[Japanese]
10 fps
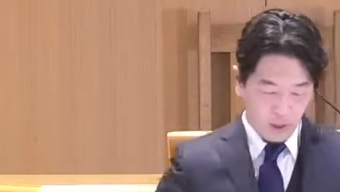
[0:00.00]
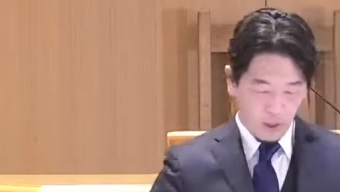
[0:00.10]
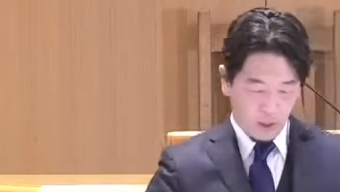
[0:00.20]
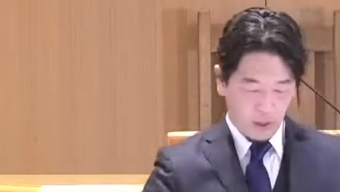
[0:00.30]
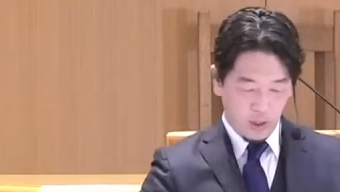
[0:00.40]

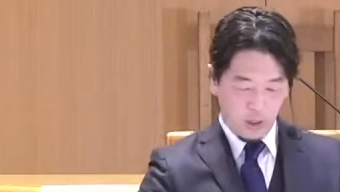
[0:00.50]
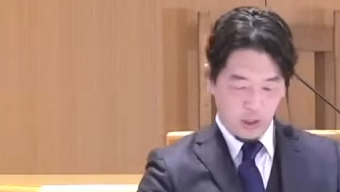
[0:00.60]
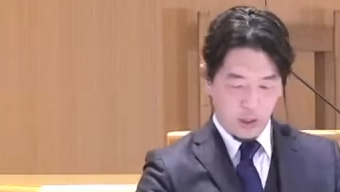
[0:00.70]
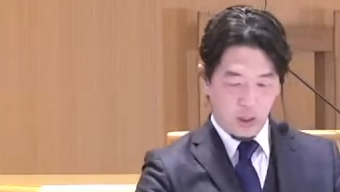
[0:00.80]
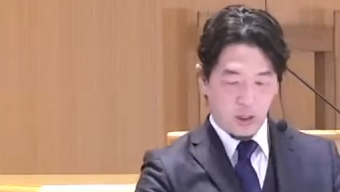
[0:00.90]

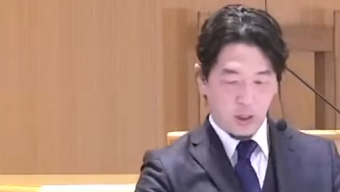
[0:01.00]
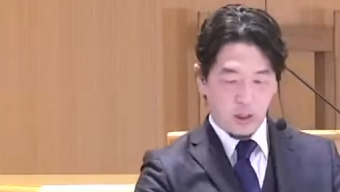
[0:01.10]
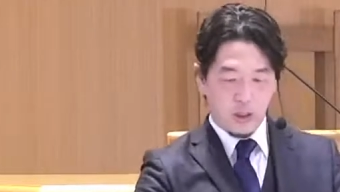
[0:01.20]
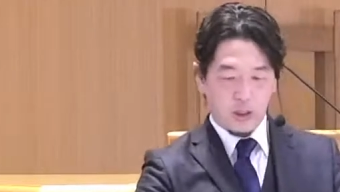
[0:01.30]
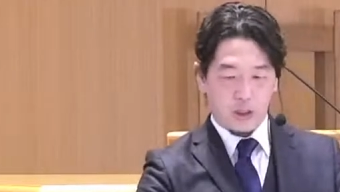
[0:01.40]

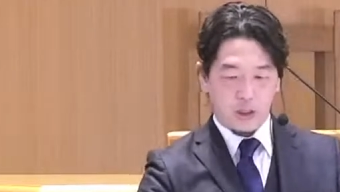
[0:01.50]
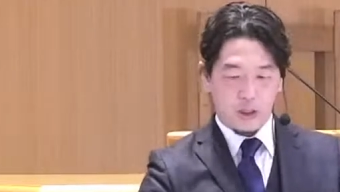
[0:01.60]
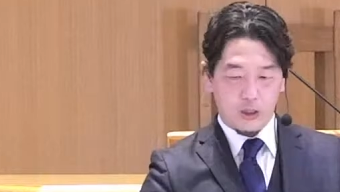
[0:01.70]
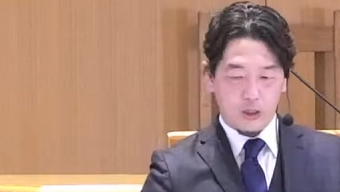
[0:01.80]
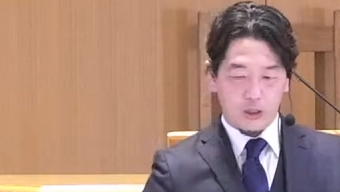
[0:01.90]

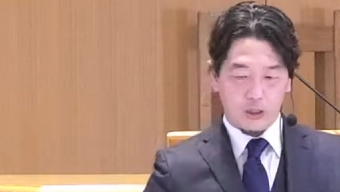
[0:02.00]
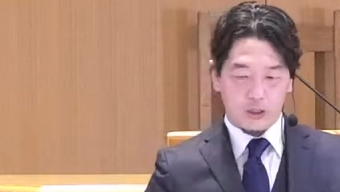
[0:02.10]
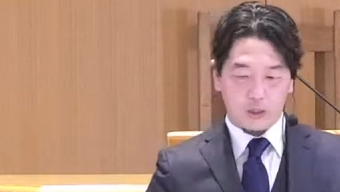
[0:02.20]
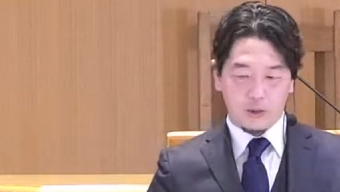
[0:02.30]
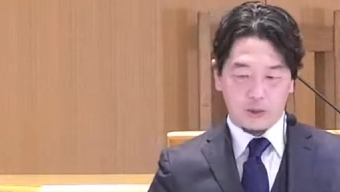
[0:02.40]
えー、
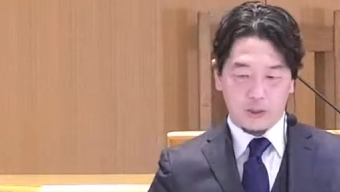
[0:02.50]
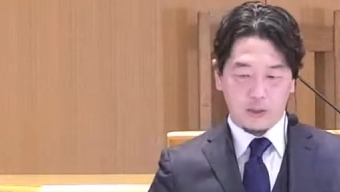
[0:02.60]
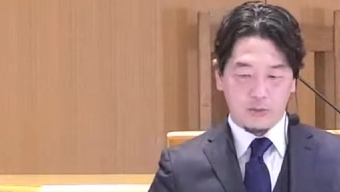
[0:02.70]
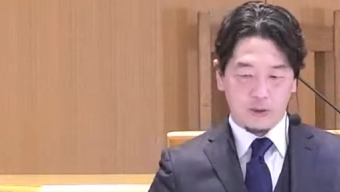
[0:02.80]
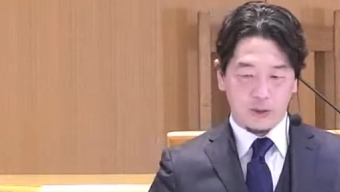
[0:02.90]
聖書の中
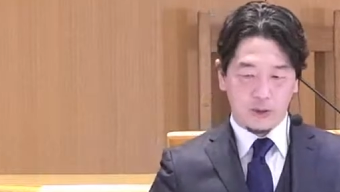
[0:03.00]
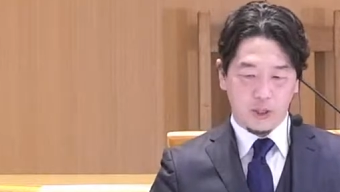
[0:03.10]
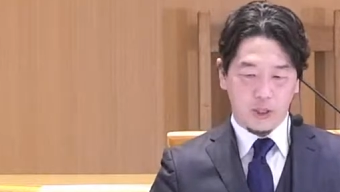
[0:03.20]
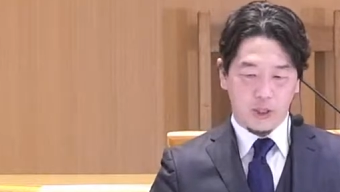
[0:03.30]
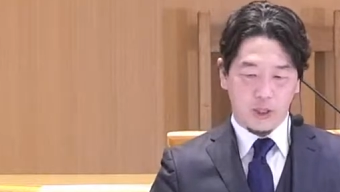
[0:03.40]
にもです
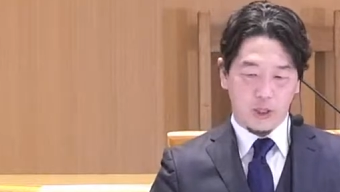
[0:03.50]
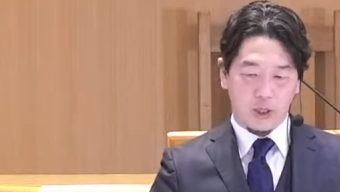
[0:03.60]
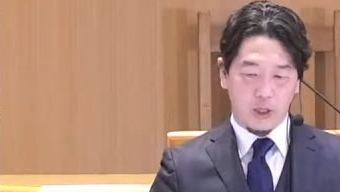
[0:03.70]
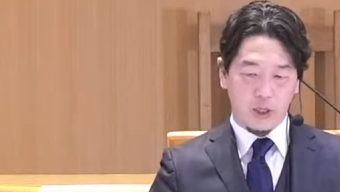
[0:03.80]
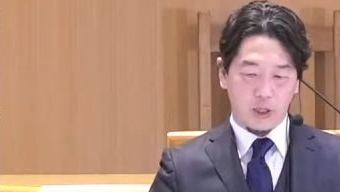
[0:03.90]
ね、
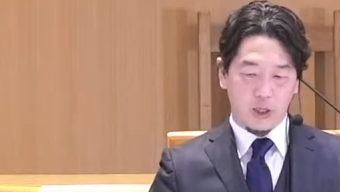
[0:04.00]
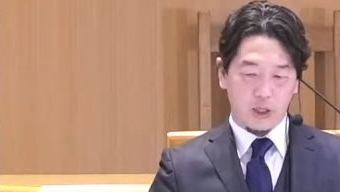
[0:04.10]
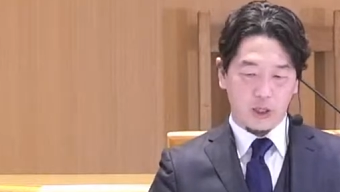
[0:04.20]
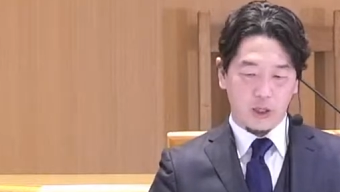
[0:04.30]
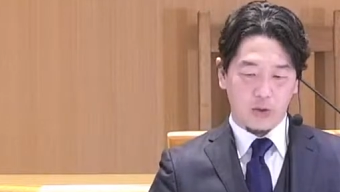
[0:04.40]
え
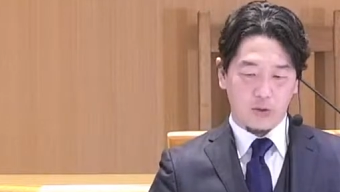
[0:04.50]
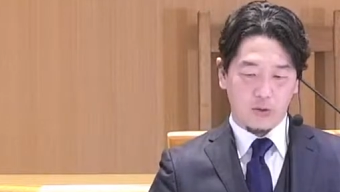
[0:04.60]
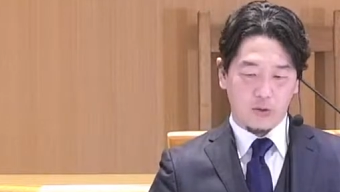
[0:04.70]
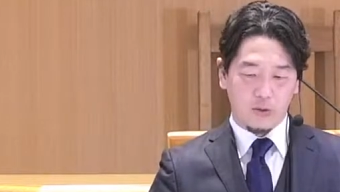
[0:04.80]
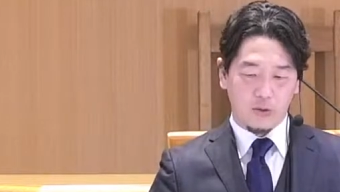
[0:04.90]

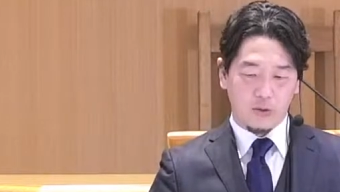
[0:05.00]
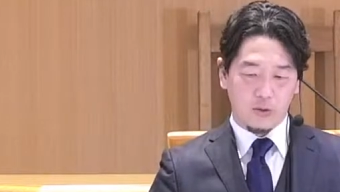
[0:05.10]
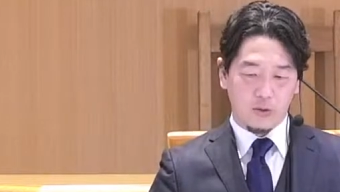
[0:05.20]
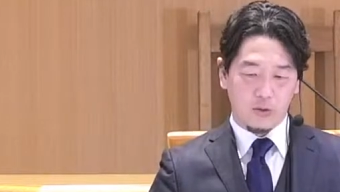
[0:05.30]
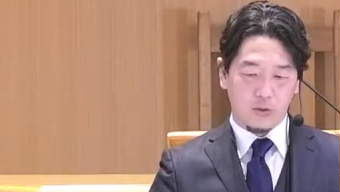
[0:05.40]
こ
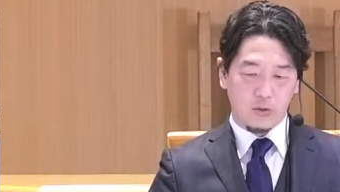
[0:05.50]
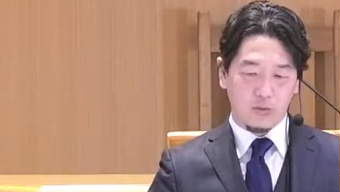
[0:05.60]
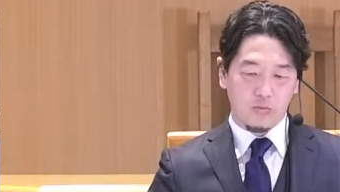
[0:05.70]
の